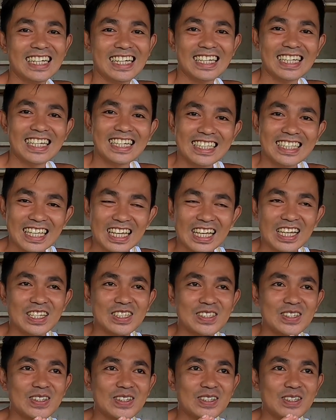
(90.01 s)
Ayan.
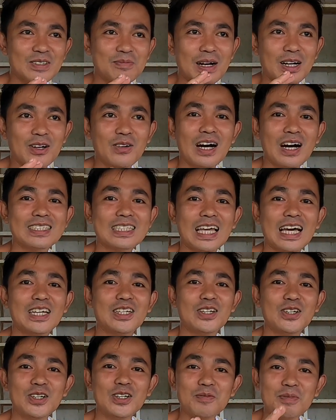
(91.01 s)
So, bago nga
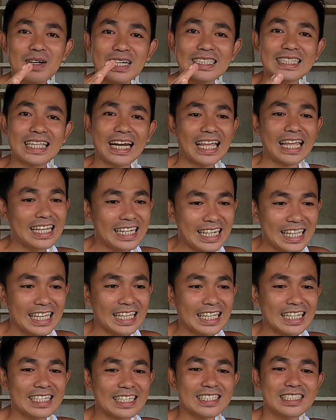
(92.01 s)
tayo
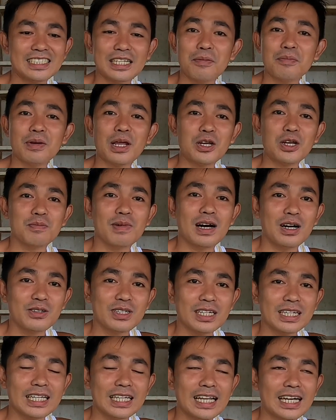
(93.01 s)
mag-training, syempre ano ba
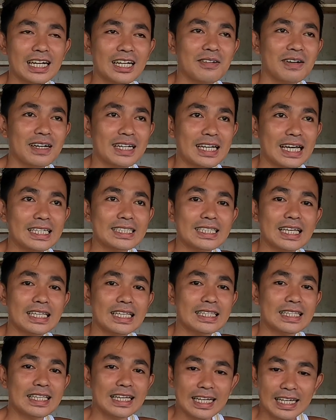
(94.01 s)
unang ginagawa
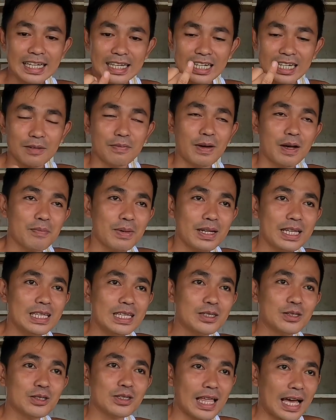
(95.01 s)
natin?
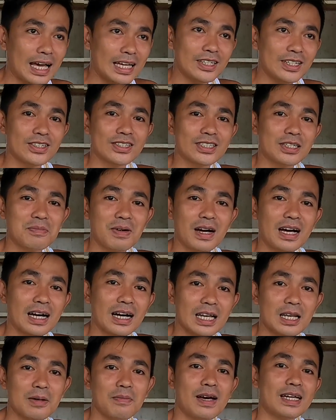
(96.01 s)
Nagpapaligo tayo ng mga
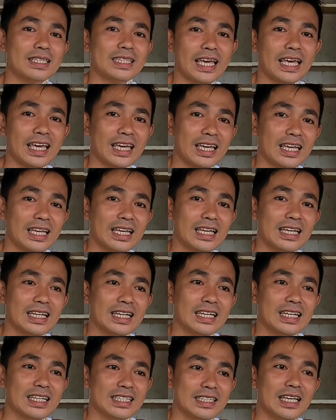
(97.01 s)
kalapate
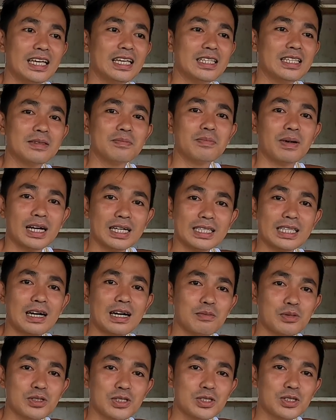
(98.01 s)
Then,
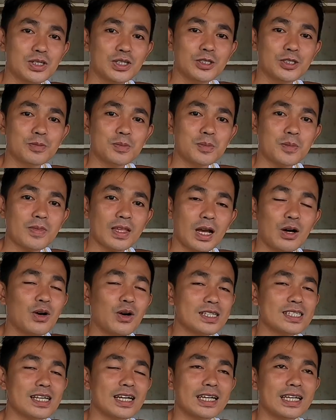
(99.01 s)
pagkatapos nun, ako
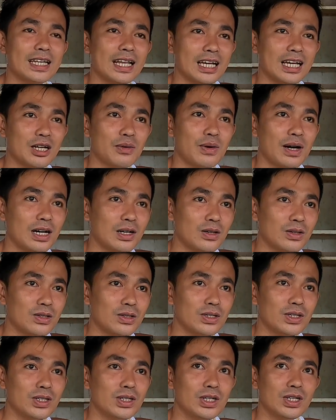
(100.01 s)
kasi ang ginagawa ko,
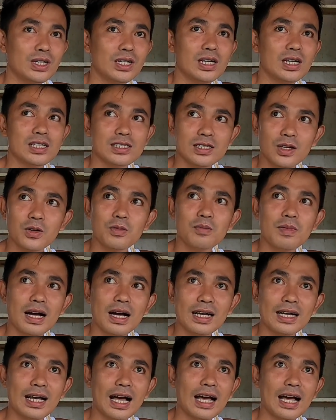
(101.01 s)
sa
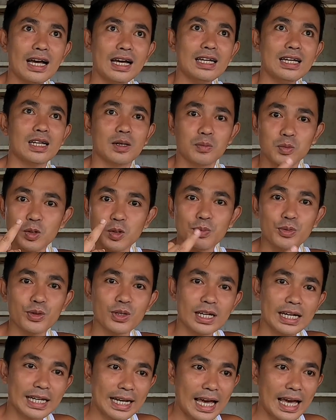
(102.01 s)
umaga,
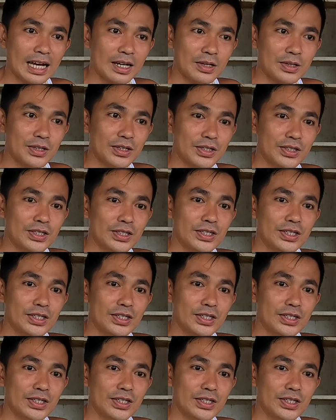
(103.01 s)
nagpupurga na ako.